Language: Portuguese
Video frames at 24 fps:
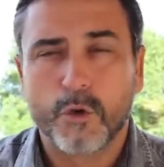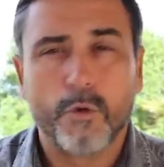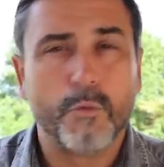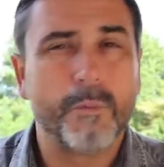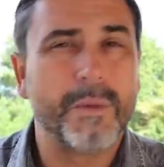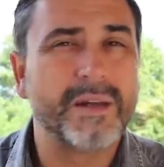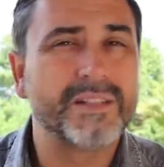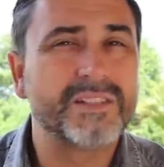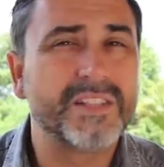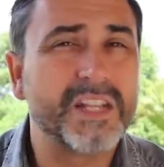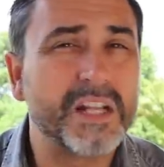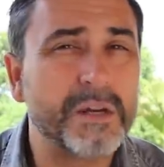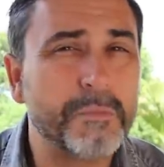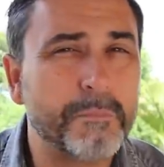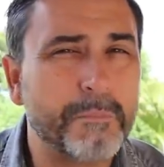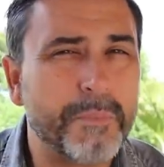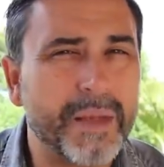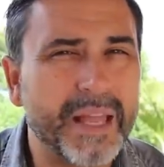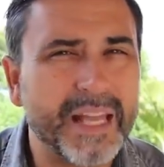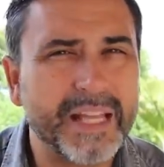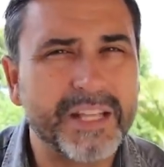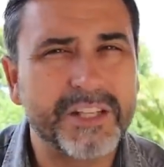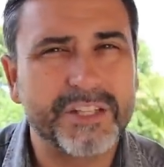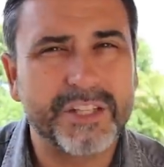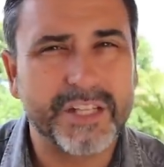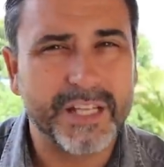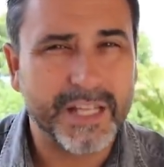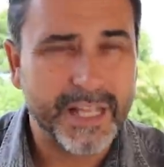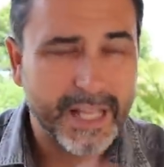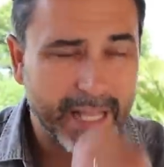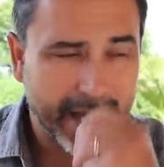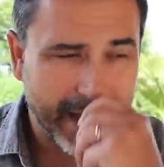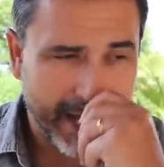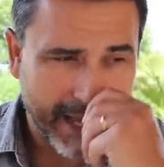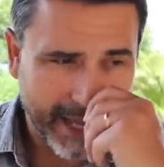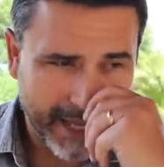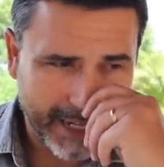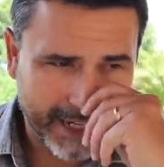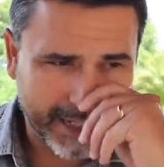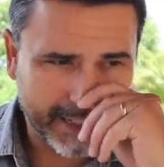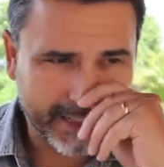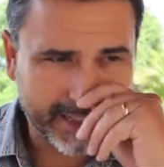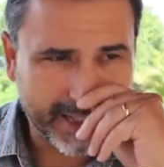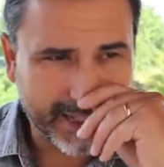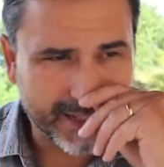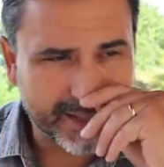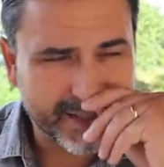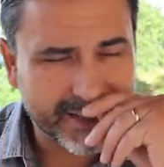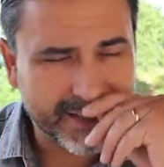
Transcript: uma serpente, ela está